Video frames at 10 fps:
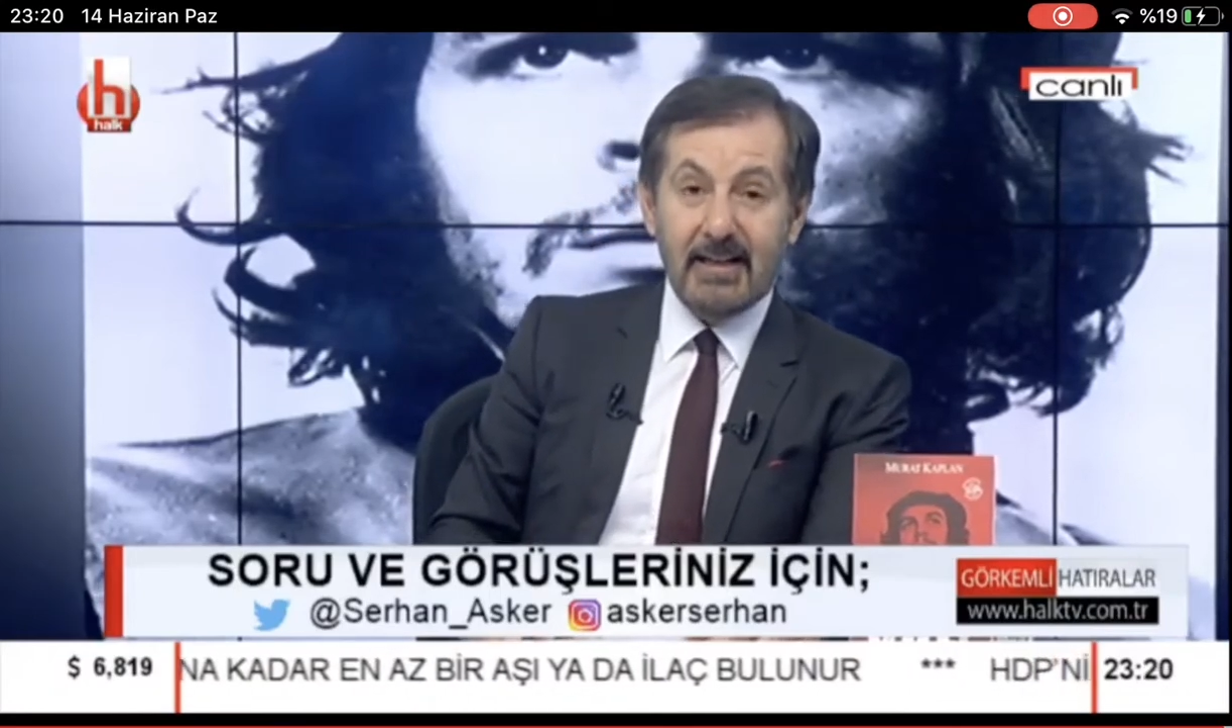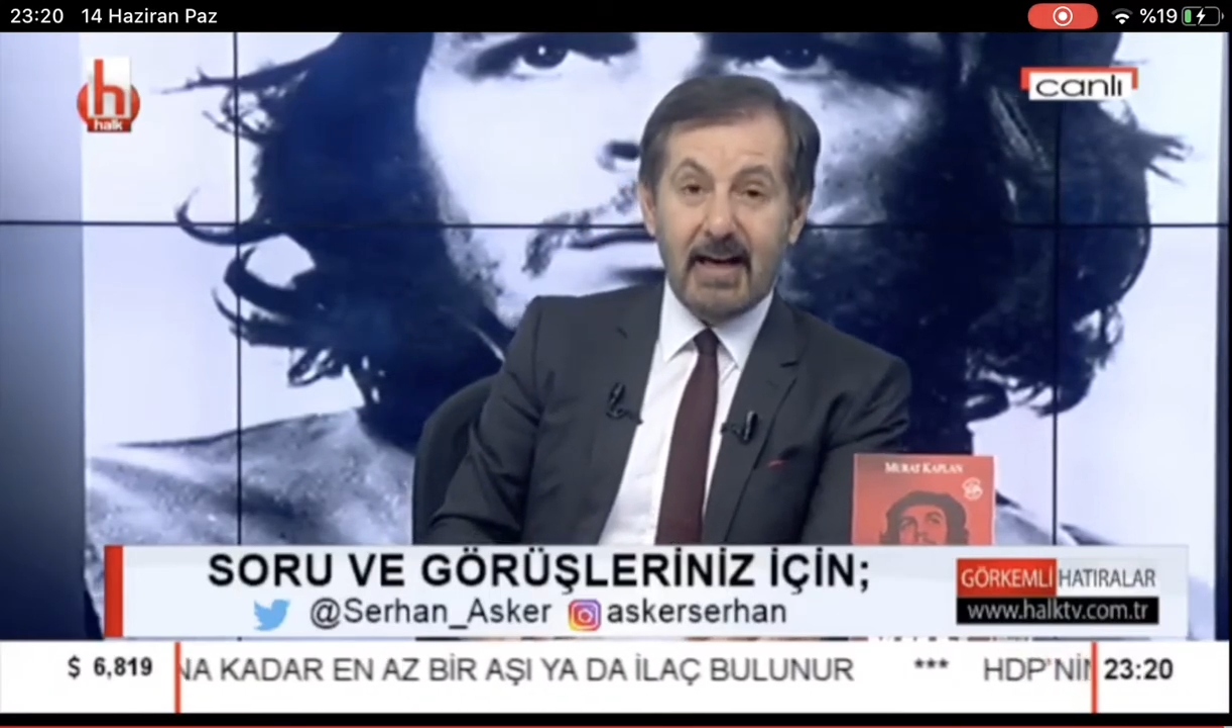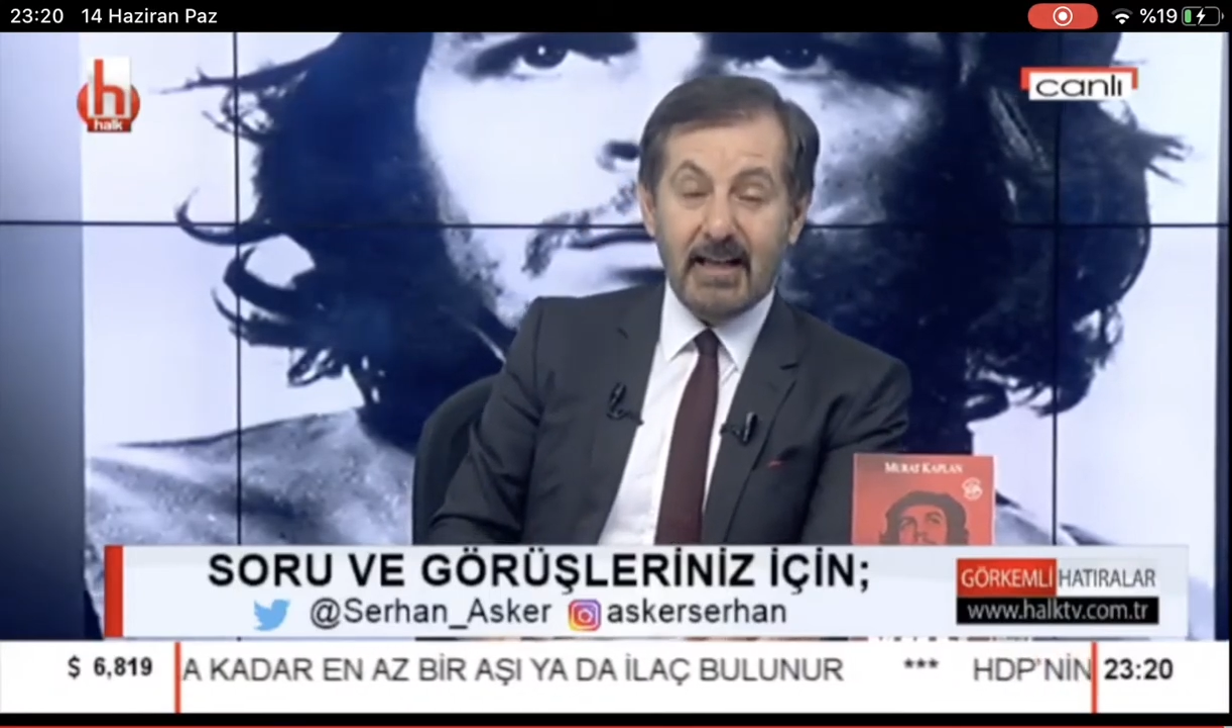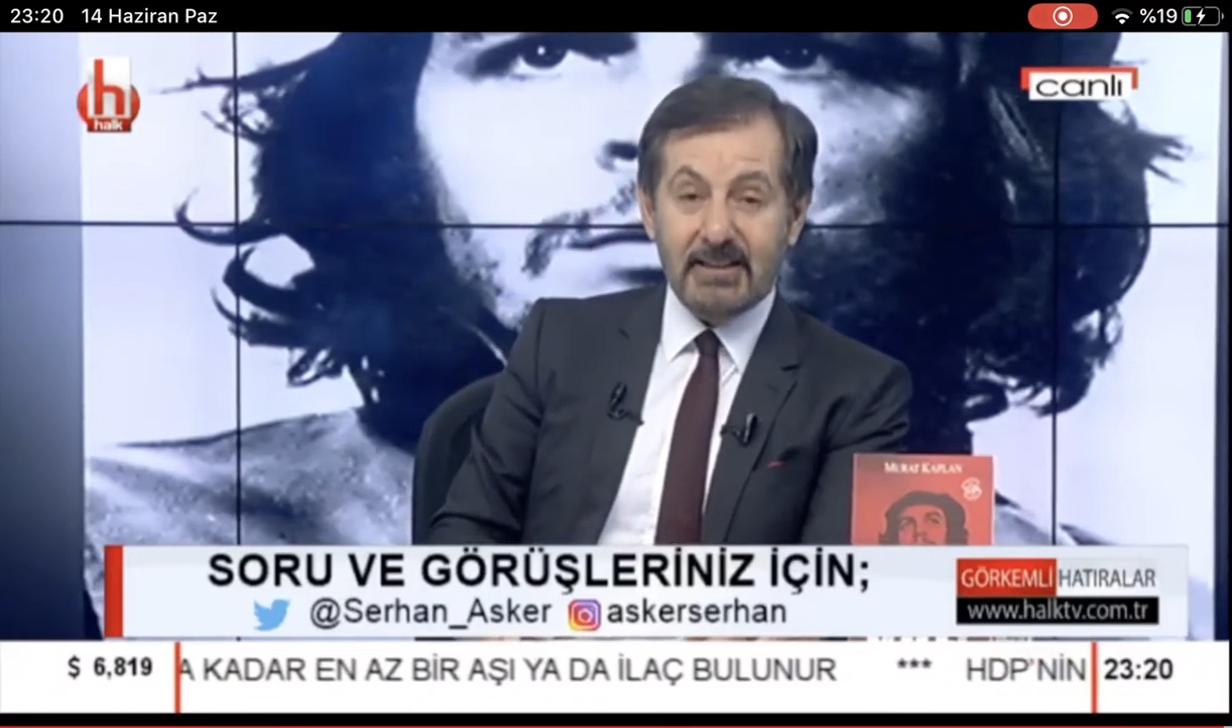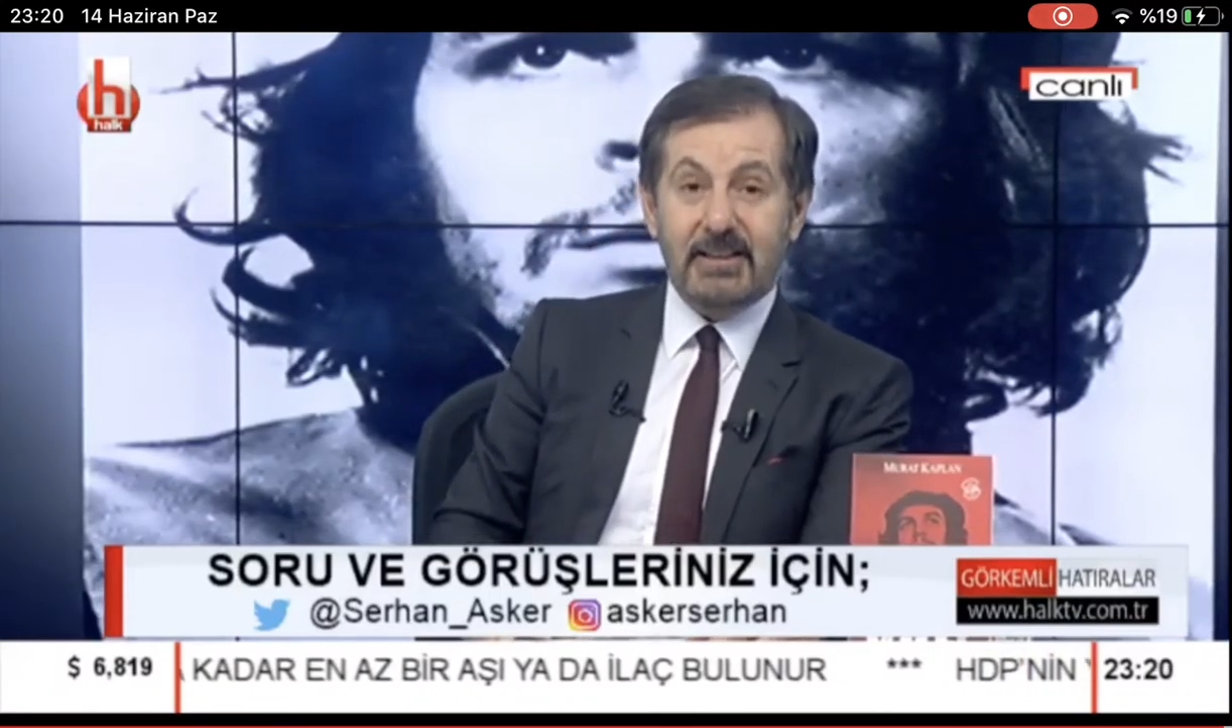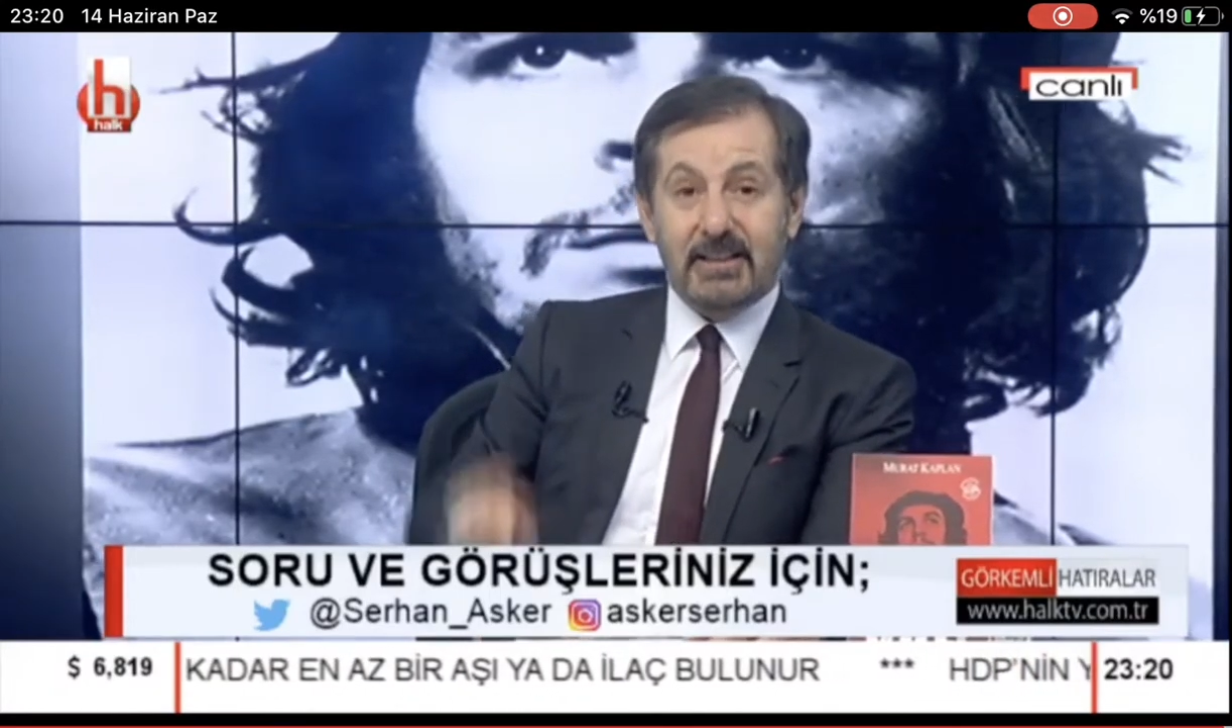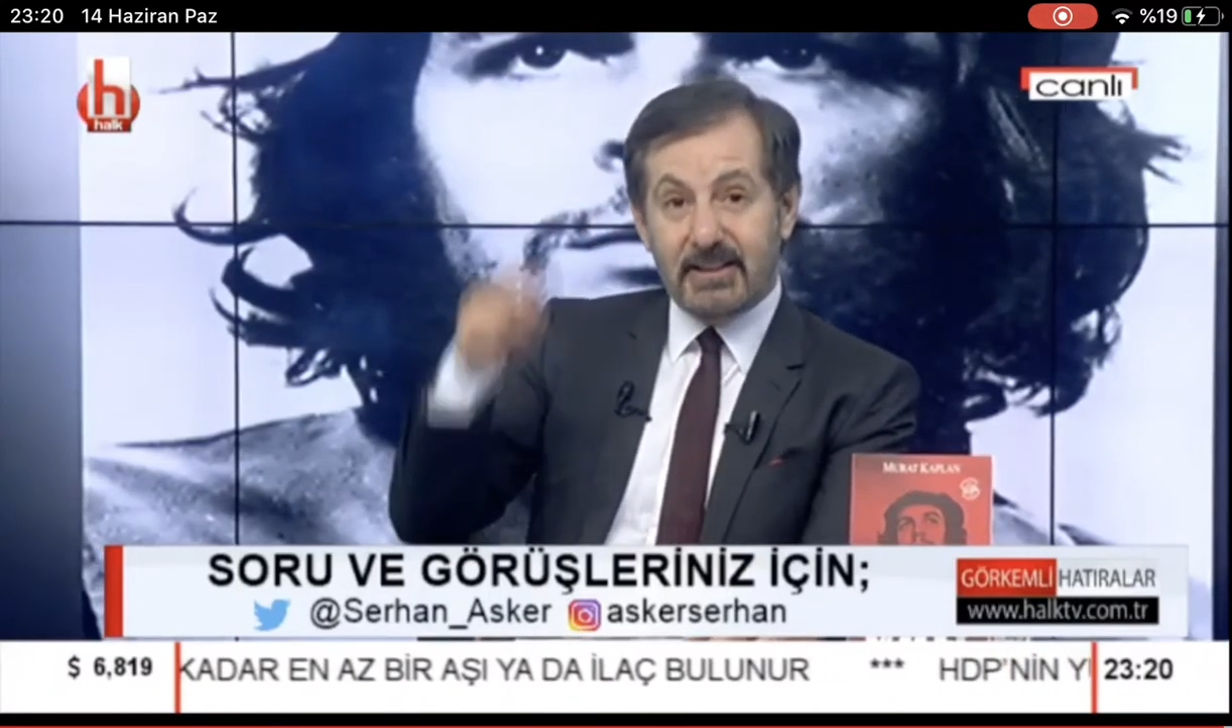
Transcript: Asta